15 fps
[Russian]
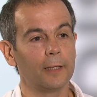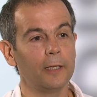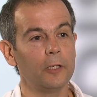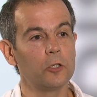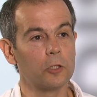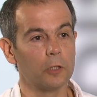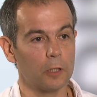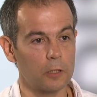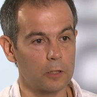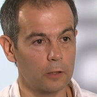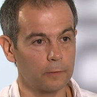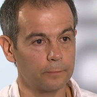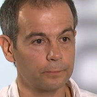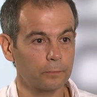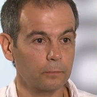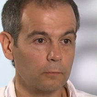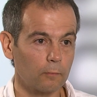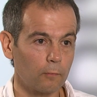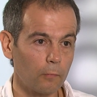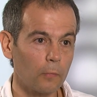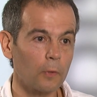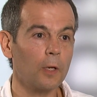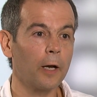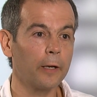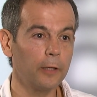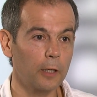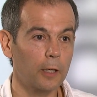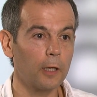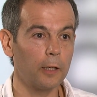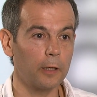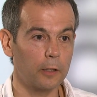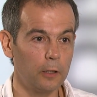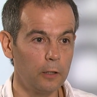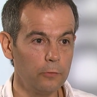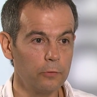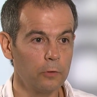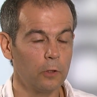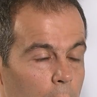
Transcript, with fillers: личность а не коллектив.